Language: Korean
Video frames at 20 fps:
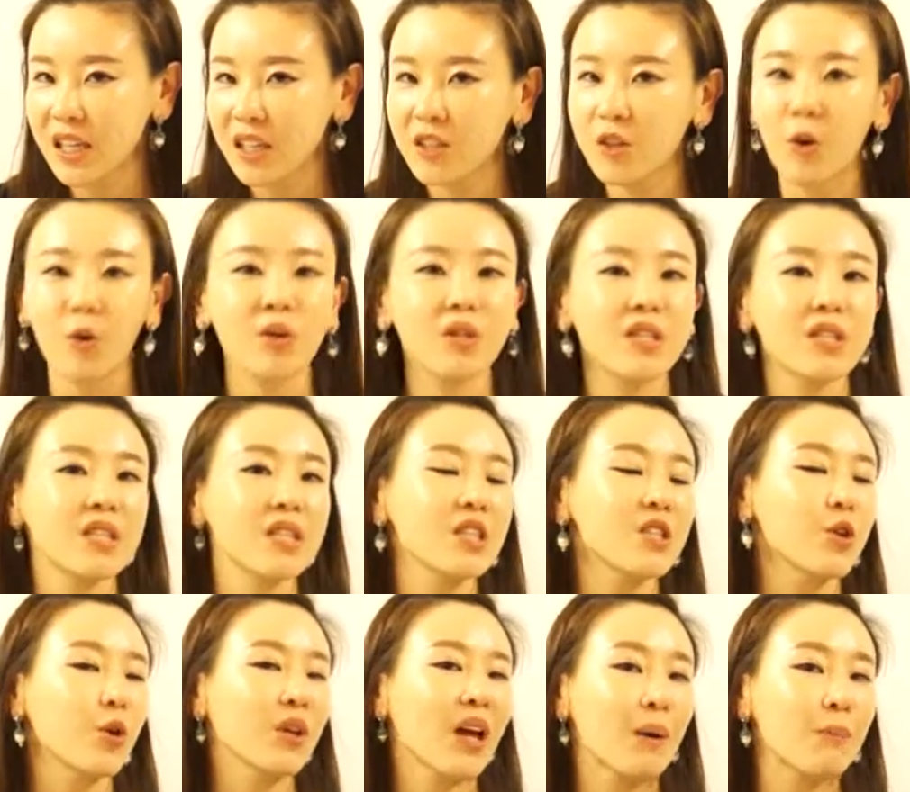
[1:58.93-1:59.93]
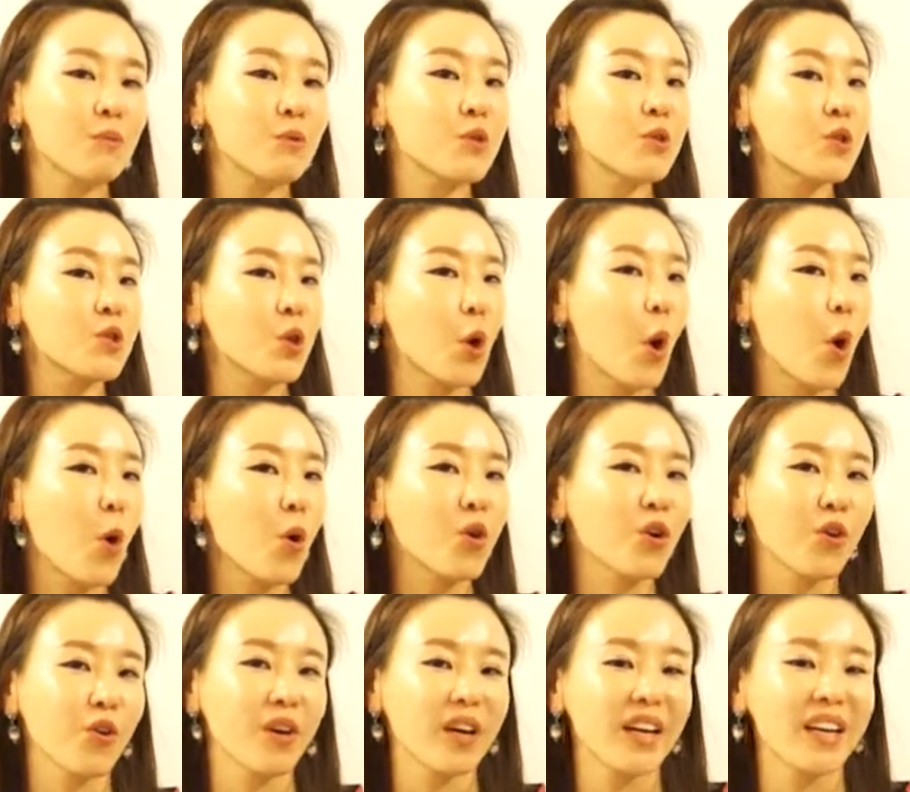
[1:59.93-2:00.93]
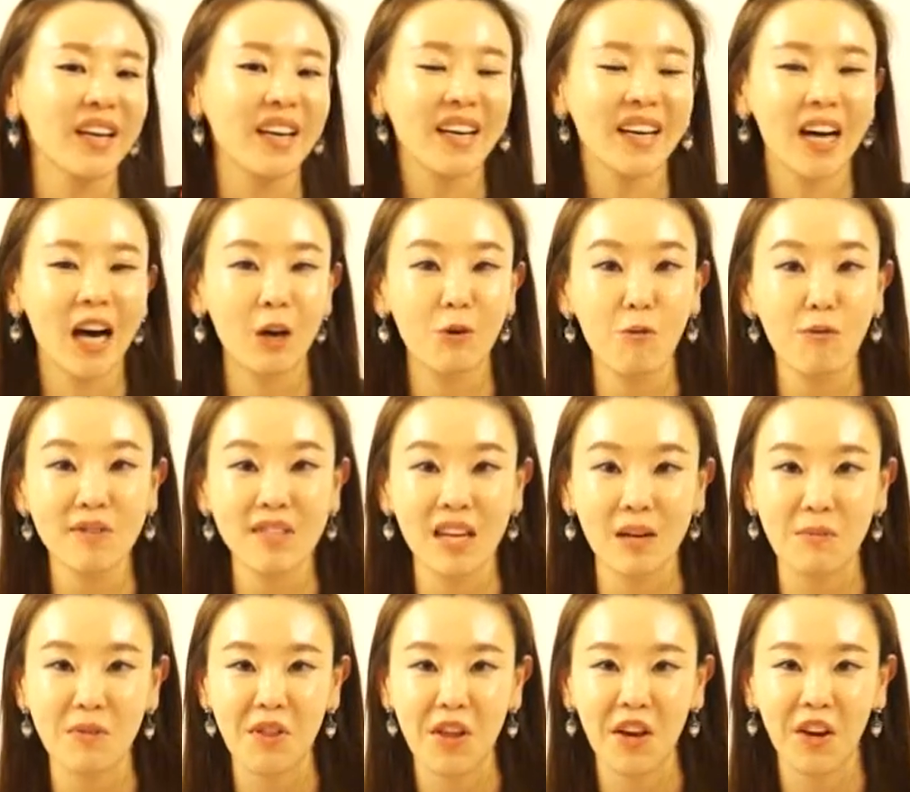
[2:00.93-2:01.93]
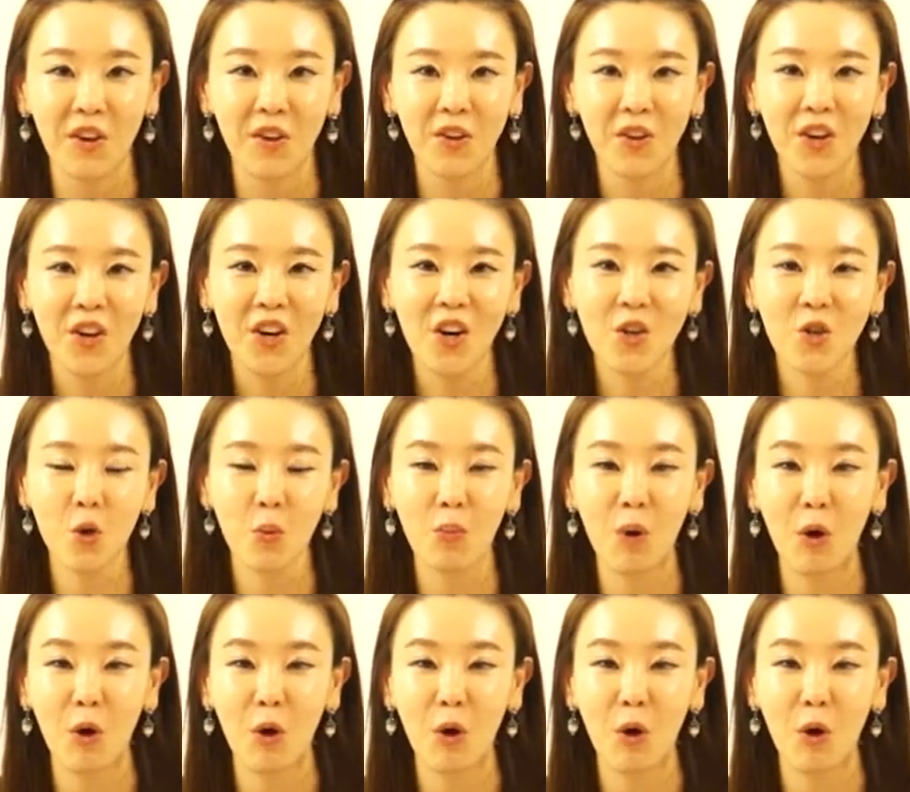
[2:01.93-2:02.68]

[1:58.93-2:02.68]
역시 전 I'm so Korean. 한국 사람이네요. 전